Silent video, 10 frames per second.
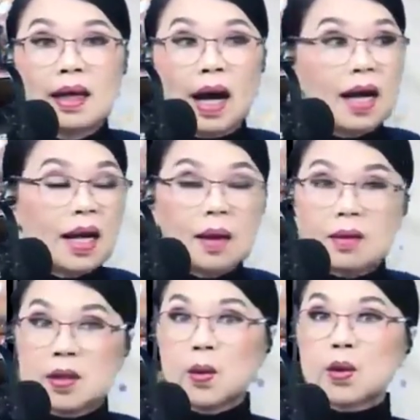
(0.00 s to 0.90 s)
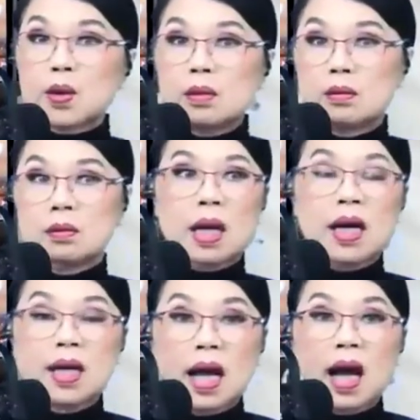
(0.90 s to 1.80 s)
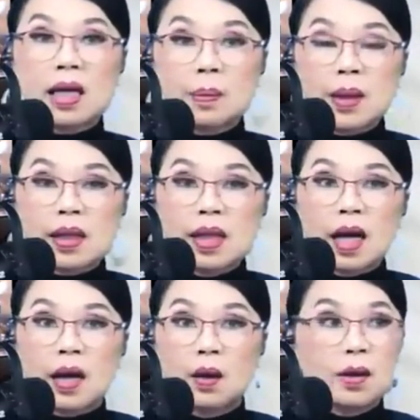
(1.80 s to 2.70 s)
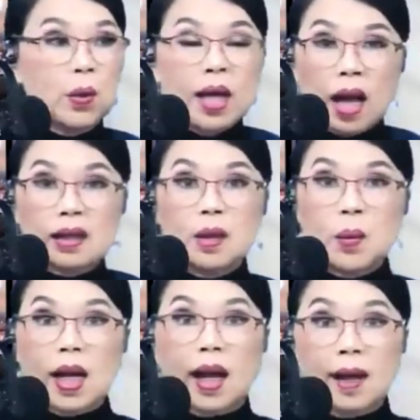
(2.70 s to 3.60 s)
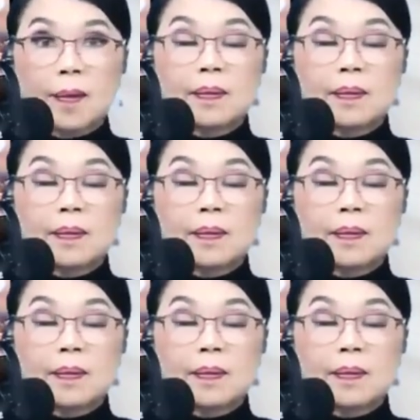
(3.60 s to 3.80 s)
Kala siguro baka hinahanap lang nila, oy wala, di wala.